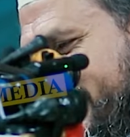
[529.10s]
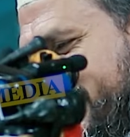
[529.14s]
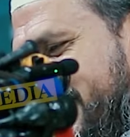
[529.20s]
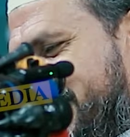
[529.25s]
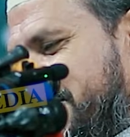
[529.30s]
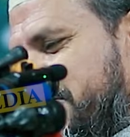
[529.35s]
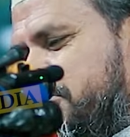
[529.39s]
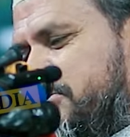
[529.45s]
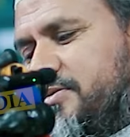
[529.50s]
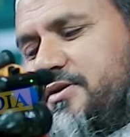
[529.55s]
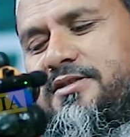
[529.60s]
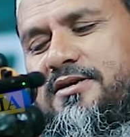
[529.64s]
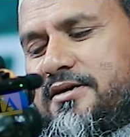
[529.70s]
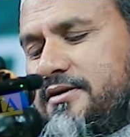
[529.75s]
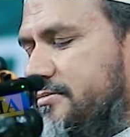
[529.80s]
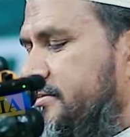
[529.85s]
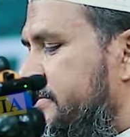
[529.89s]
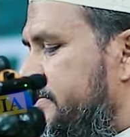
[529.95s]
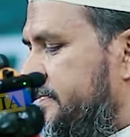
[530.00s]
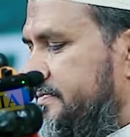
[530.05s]
ফাতা আনা সুবা দেয়
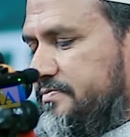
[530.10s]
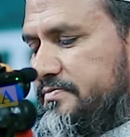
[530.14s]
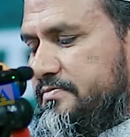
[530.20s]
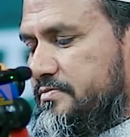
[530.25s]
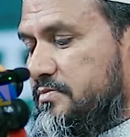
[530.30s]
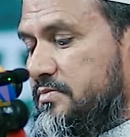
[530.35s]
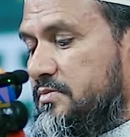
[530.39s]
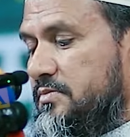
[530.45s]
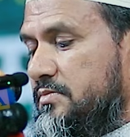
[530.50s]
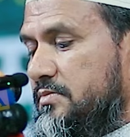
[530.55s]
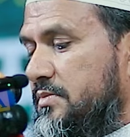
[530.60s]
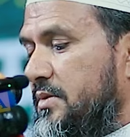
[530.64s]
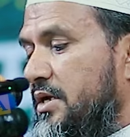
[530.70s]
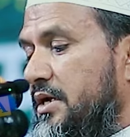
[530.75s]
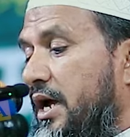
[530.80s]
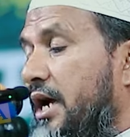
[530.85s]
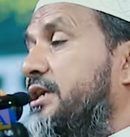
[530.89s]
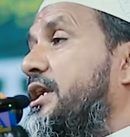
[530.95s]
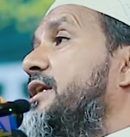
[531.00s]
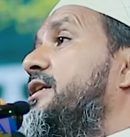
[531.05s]

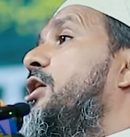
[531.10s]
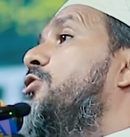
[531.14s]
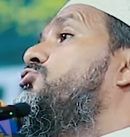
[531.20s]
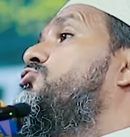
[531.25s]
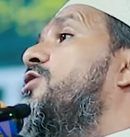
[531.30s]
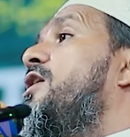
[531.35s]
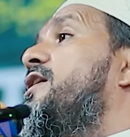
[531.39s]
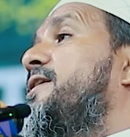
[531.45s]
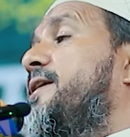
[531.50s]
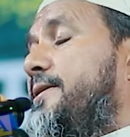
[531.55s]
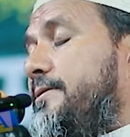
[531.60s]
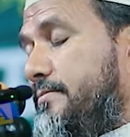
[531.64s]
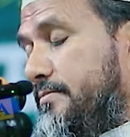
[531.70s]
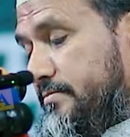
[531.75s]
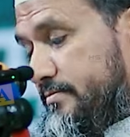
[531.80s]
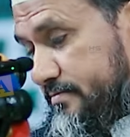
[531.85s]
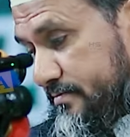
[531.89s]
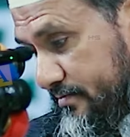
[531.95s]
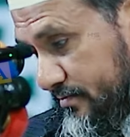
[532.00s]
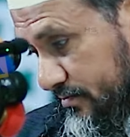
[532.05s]
একটা ডেপটু আনেন
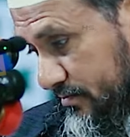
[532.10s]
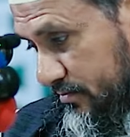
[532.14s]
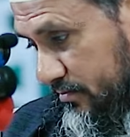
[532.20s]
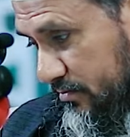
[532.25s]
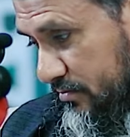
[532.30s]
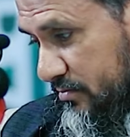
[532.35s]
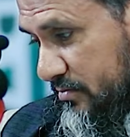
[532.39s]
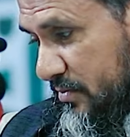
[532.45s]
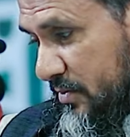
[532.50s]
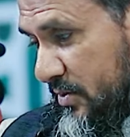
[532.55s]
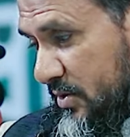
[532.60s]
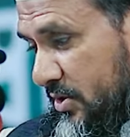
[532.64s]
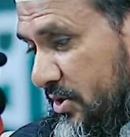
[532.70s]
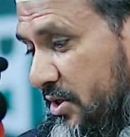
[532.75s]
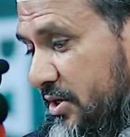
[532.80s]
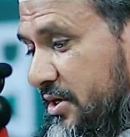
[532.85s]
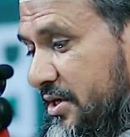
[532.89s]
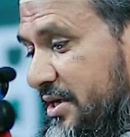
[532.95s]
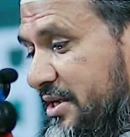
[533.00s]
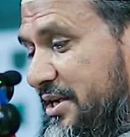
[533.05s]

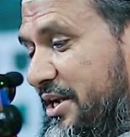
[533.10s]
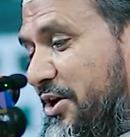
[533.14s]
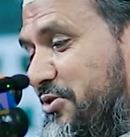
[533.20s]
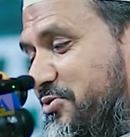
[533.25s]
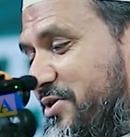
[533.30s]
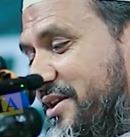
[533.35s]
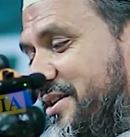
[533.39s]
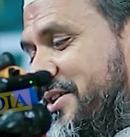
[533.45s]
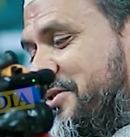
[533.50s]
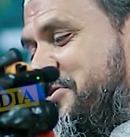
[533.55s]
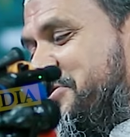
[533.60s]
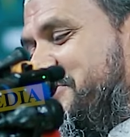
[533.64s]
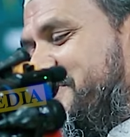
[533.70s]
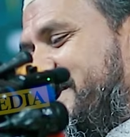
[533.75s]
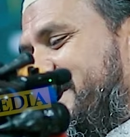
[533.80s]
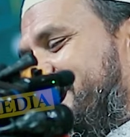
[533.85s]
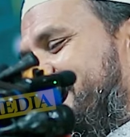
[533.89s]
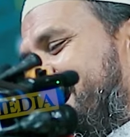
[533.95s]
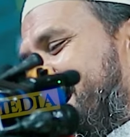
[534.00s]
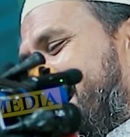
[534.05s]
ডেপটু এনে
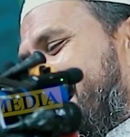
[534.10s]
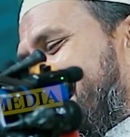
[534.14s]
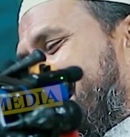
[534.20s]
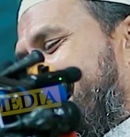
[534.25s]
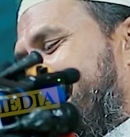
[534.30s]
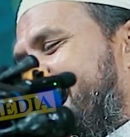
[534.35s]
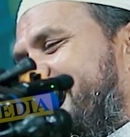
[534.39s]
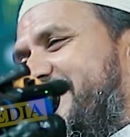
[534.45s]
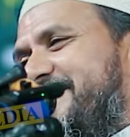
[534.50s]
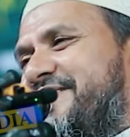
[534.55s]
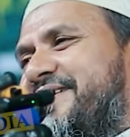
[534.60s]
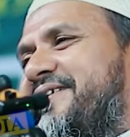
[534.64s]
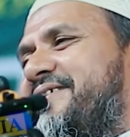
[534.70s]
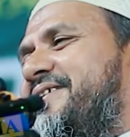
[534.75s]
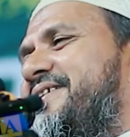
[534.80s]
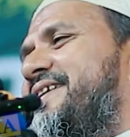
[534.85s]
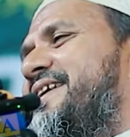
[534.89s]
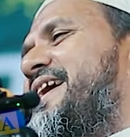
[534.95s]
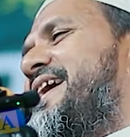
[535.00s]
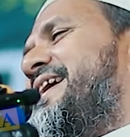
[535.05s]
সুবা দিয়া এবার
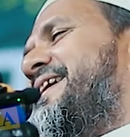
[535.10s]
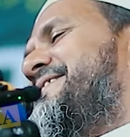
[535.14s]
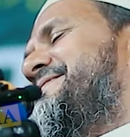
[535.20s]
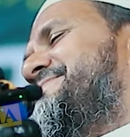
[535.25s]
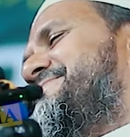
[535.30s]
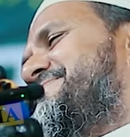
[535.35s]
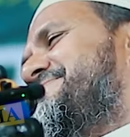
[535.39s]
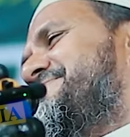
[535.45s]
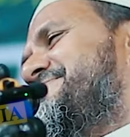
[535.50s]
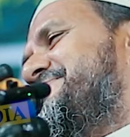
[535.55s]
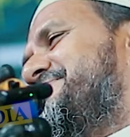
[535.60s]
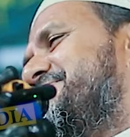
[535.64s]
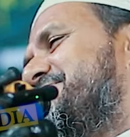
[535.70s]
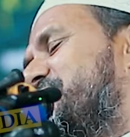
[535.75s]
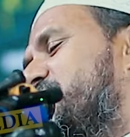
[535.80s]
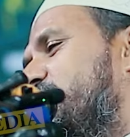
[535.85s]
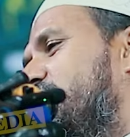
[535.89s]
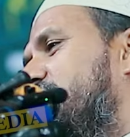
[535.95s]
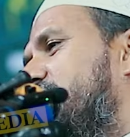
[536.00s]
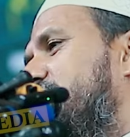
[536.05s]
কয় না
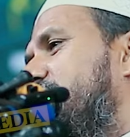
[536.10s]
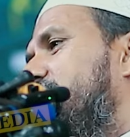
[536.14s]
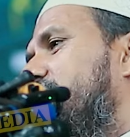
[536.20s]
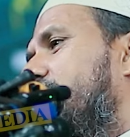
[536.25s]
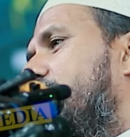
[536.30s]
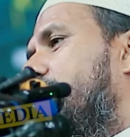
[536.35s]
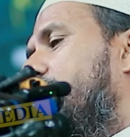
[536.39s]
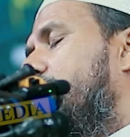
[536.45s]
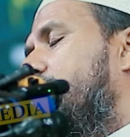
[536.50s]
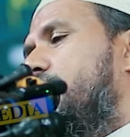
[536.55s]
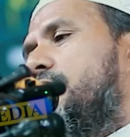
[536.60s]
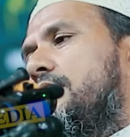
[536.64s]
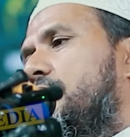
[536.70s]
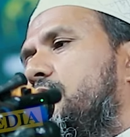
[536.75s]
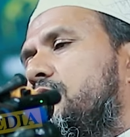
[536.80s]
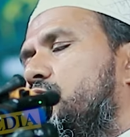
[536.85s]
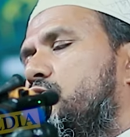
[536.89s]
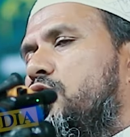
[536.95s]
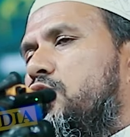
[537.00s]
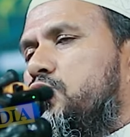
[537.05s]
কয় কি না
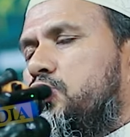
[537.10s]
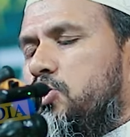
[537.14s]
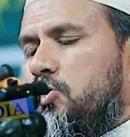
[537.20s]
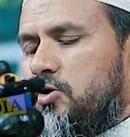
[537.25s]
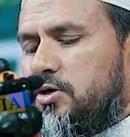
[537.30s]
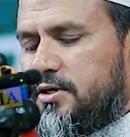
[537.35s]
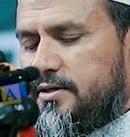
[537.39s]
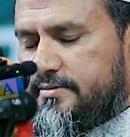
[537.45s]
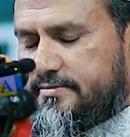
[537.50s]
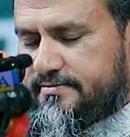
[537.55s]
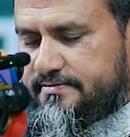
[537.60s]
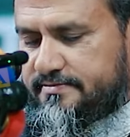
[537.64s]
ধরত না